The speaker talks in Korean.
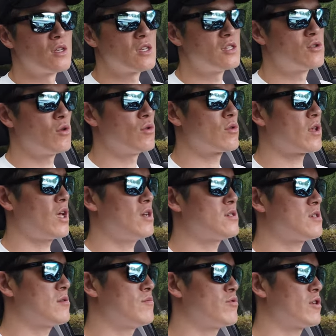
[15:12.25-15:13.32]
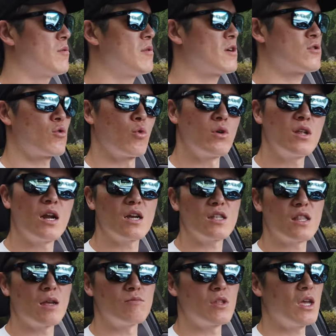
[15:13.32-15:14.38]
기존 케이 세븐 프리미어가
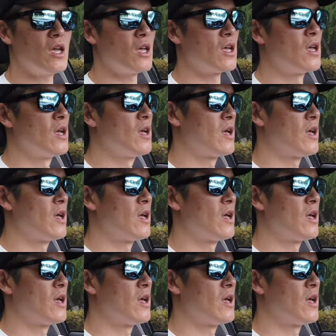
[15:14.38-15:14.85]
동일하기 때문에